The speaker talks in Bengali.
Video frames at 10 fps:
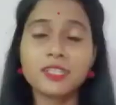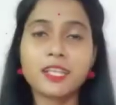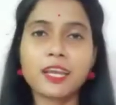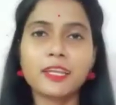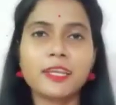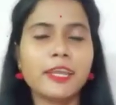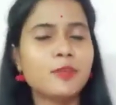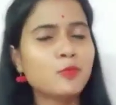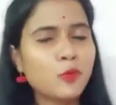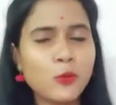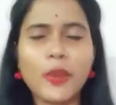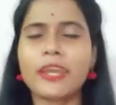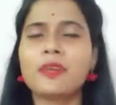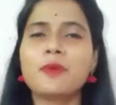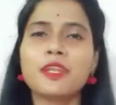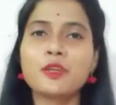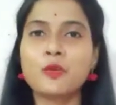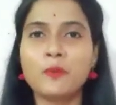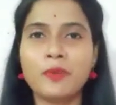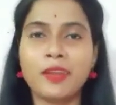নিচে থাকলে এর মূল্য একেবারেই
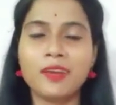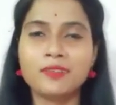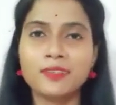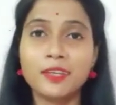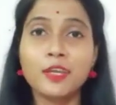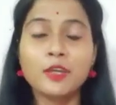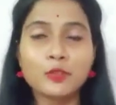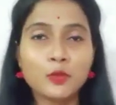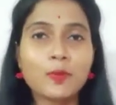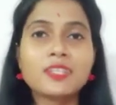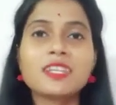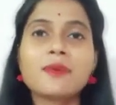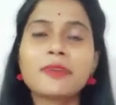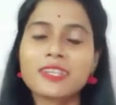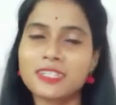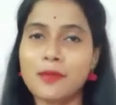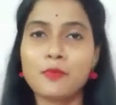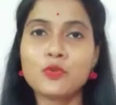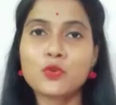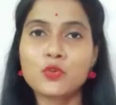কমবে না তোমরা যারা আমাকে
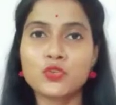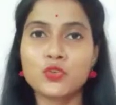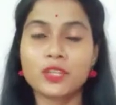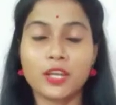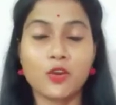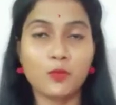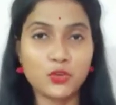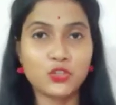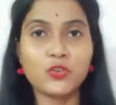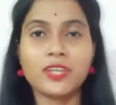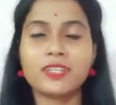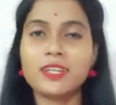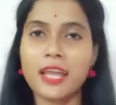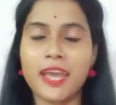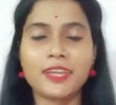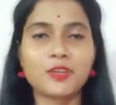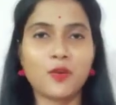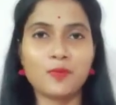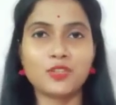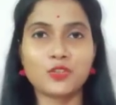সাপোর্ট করছো তারা অবশ্যই একটি লাইক
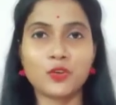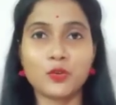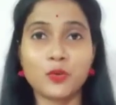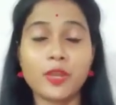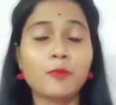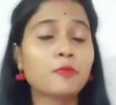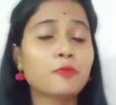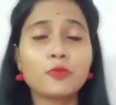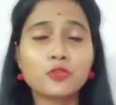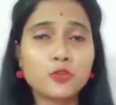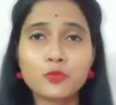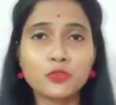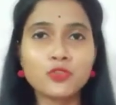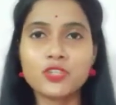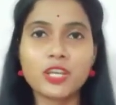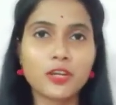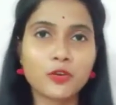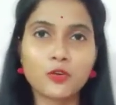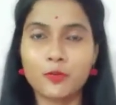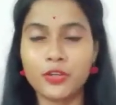কমেন্ট করো এবং প্রচুর প্রচুর শেয়ার
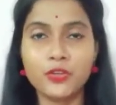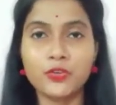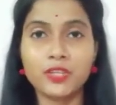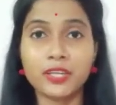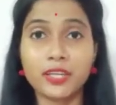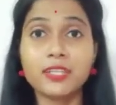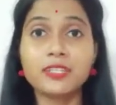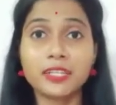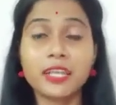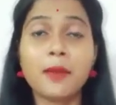করো ভিডিওটিকে যাতে